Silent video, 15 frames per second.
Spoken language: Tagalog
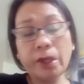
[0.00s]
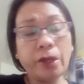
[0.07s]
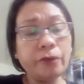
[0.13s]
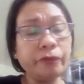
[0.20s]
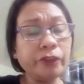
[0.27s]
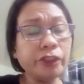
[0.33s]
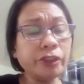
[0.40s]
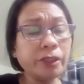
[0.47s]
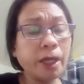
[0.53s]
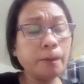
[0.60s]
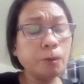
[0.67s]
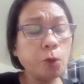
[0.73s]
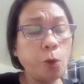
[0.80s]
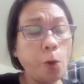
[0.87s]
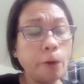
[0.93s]
first
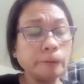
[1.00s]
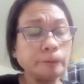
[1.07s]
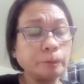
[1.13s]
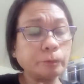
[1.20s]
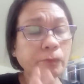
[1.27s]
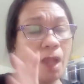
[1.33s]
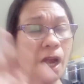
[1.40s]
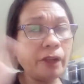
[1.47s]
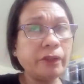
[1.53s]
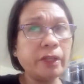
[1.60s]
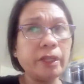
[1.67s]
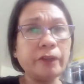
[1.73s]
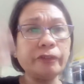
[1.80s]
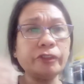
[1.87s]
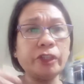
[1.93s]
time ko, and then
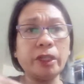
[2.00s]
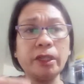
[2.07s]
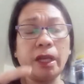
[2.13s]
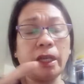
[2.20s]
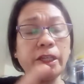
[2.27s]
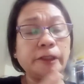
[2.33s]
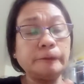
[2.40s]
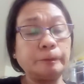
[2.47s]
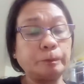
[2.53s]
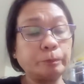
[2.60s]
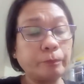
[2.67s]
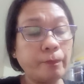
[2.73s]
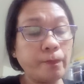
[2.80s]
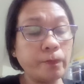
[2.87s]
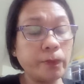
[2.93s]
after a day,
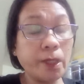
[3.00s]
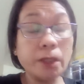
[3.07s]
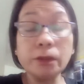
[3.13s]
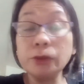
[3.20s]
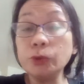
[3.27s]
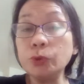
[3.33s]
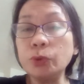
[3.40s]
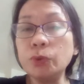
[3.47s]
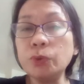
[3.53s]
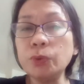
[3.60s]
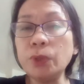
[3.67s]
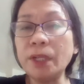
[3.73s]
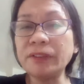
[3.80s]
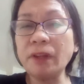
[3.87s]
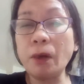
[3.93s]

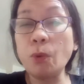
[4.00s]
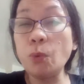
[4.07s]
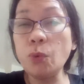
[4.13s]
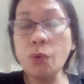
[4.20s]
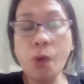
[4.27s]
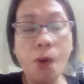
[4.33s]
gulat ako.